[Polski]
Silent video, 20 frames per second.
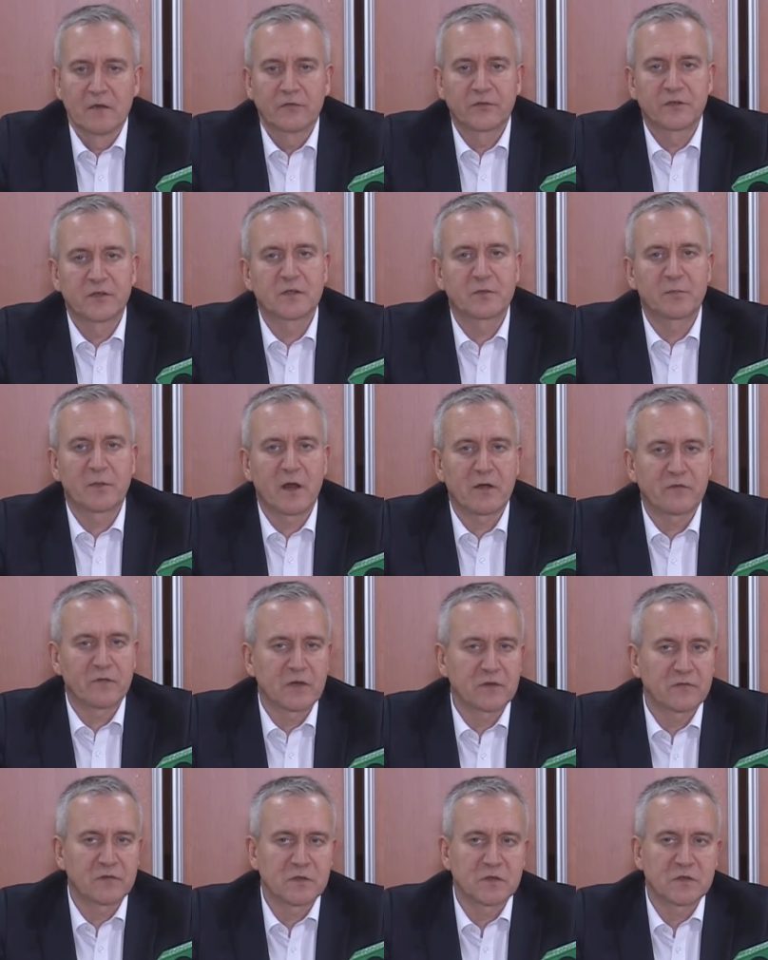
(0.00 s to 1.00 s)
w tych
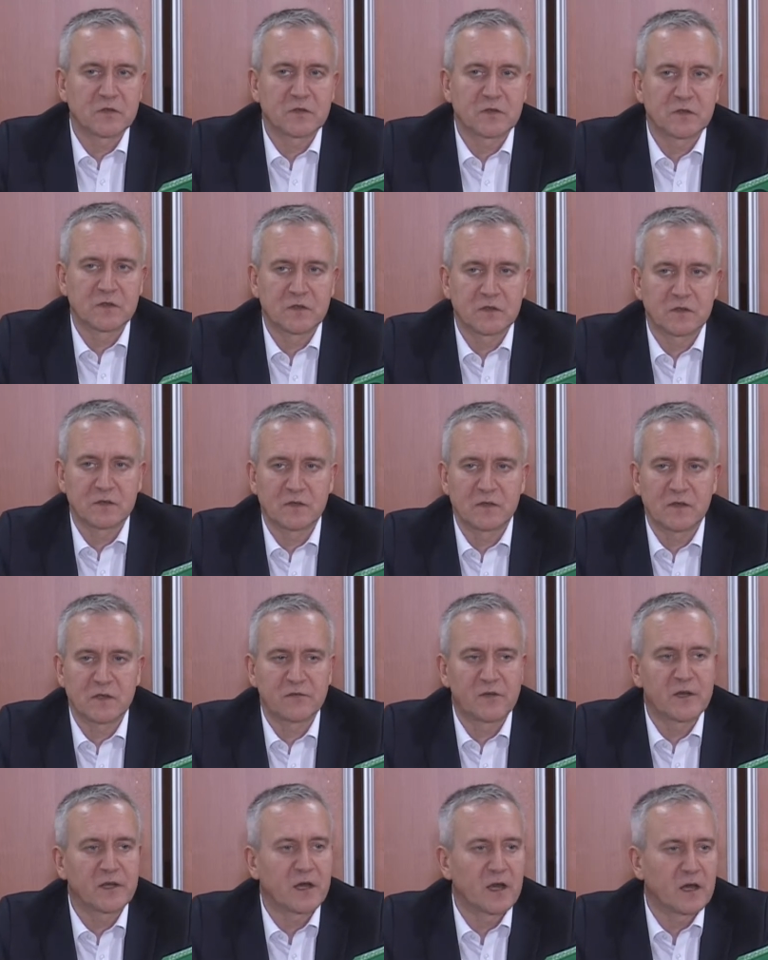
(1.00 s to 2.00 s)
sprawach, więc y, nie
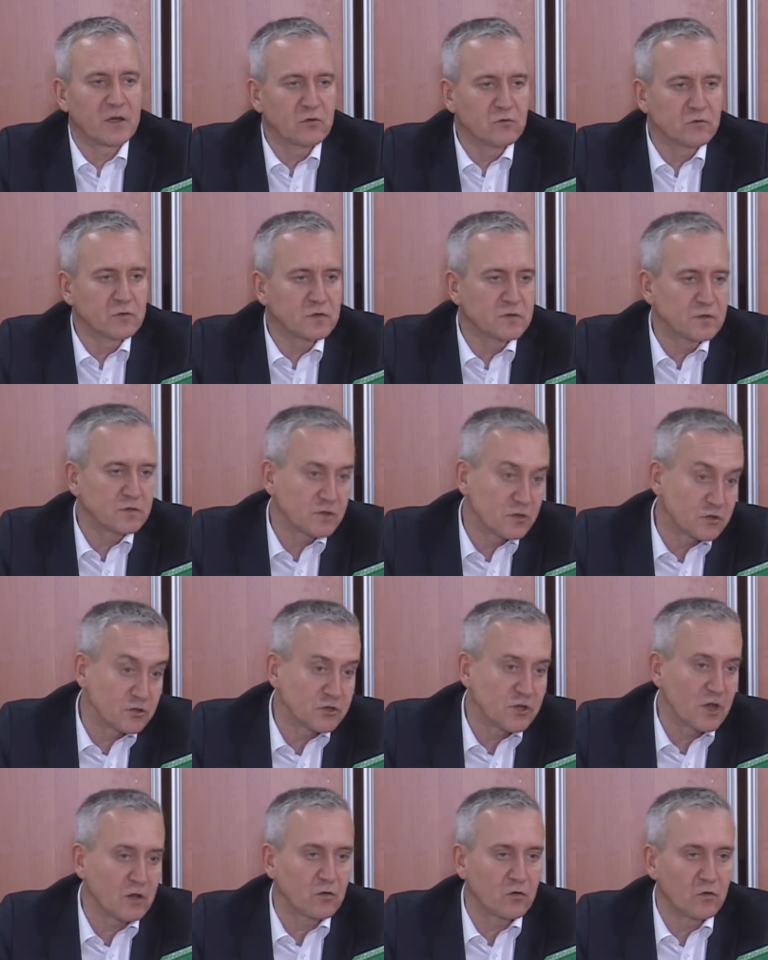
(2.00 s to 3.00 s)
zwlekając,
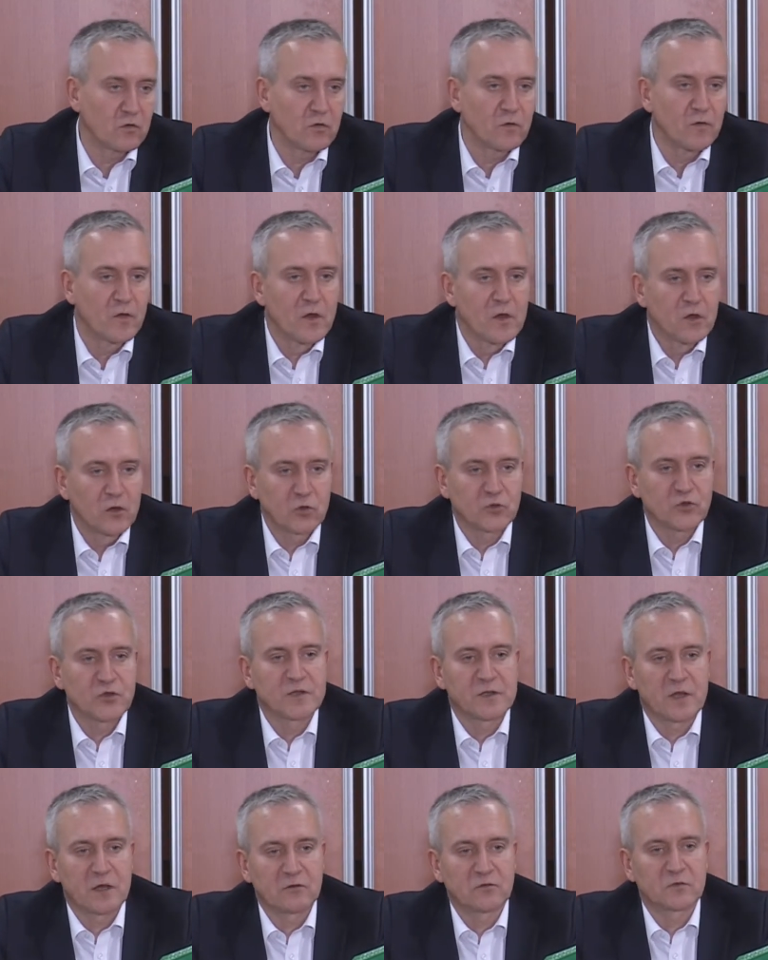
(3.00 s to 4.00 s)
też jako
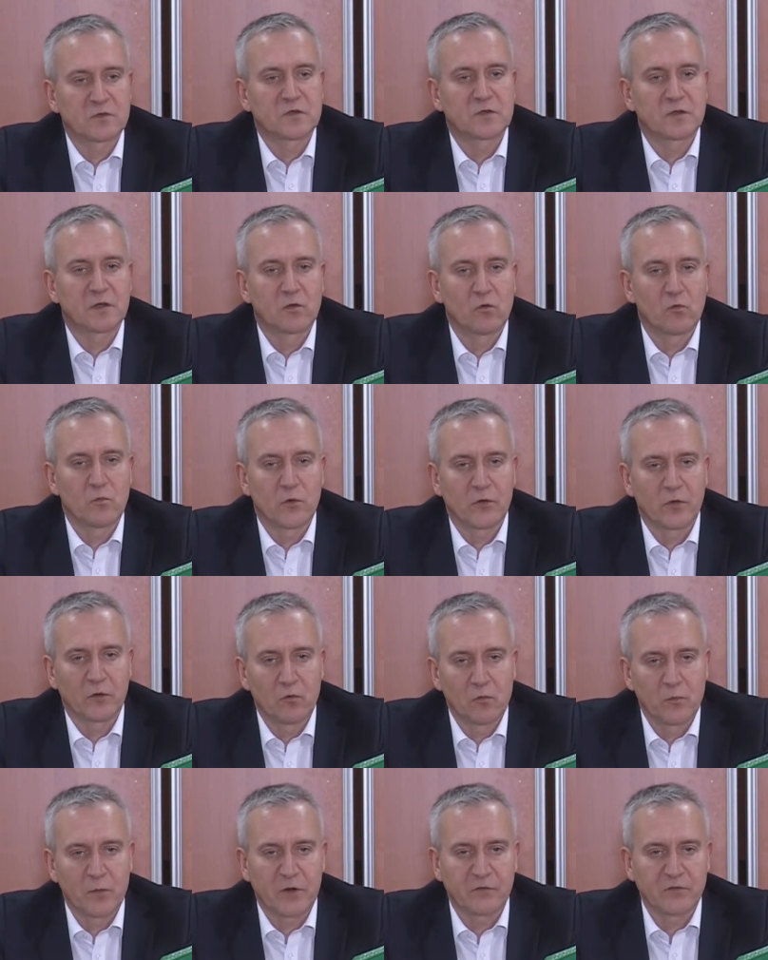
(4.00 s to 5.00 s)
korzystając z tego
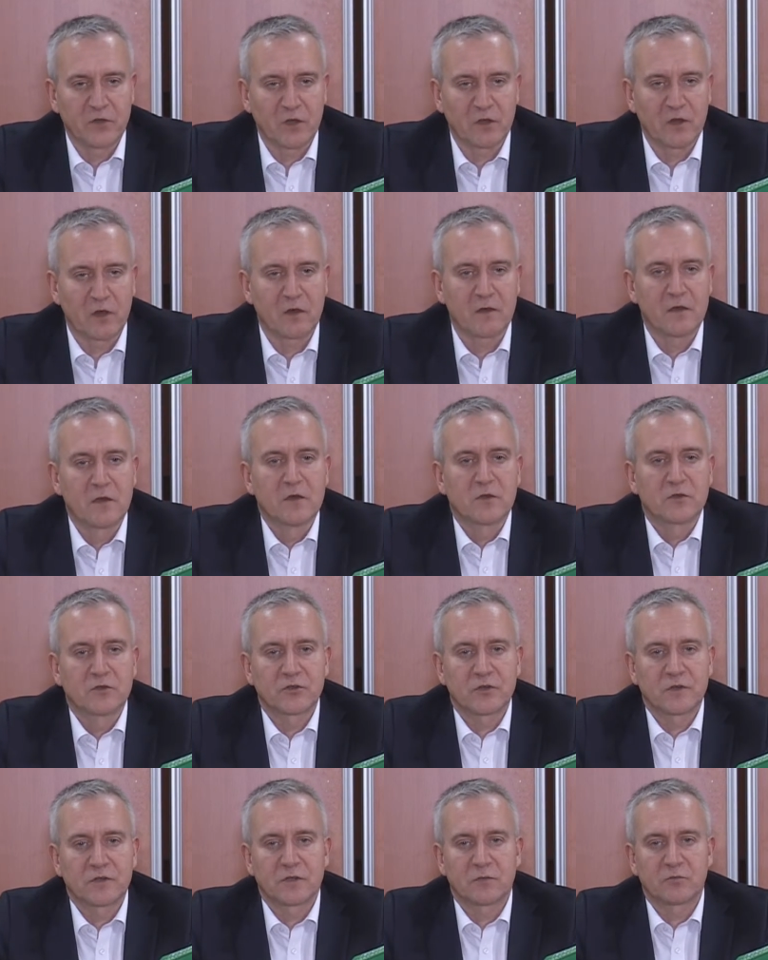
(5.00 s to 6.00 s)
mojego uprawnienia,
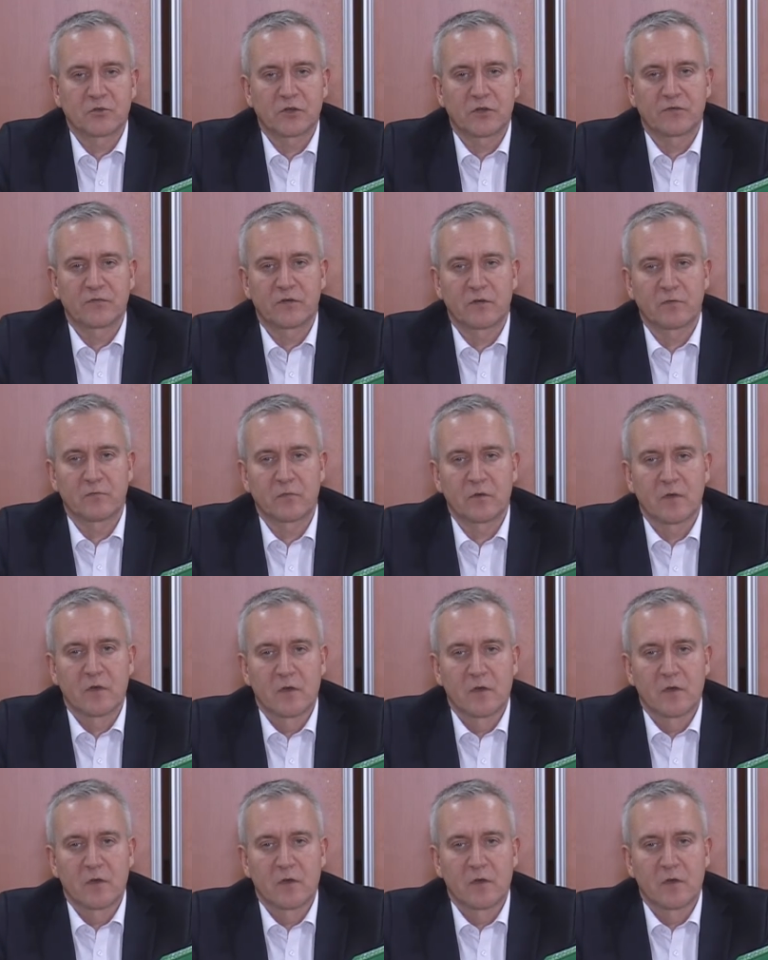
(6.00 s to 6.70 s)
że jestem szefem